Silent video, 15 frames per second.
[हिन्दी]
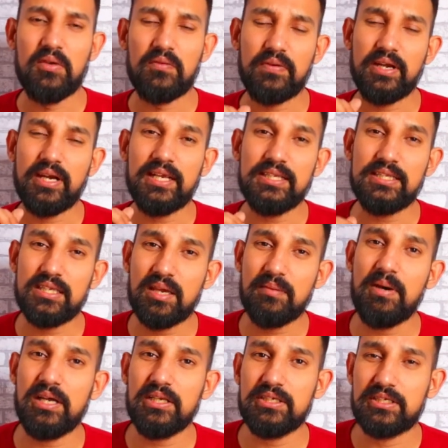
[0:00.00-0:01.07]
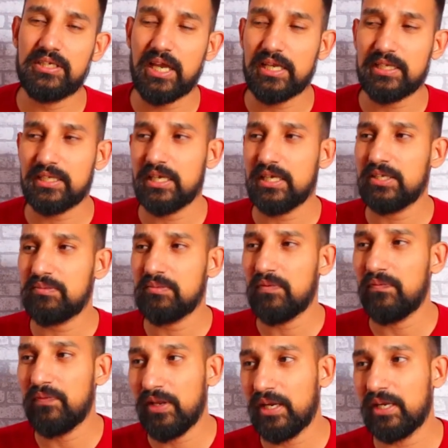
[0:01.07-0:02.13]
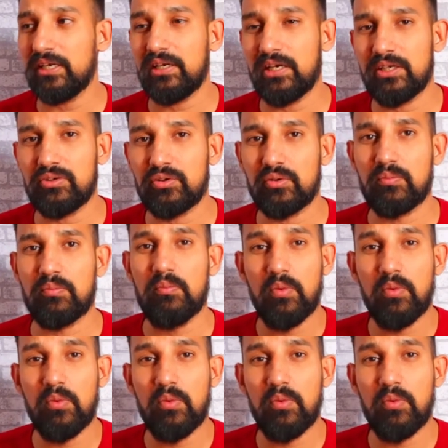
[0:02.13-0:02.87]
फिर इसके बाद जैसे इसमें विलन का जो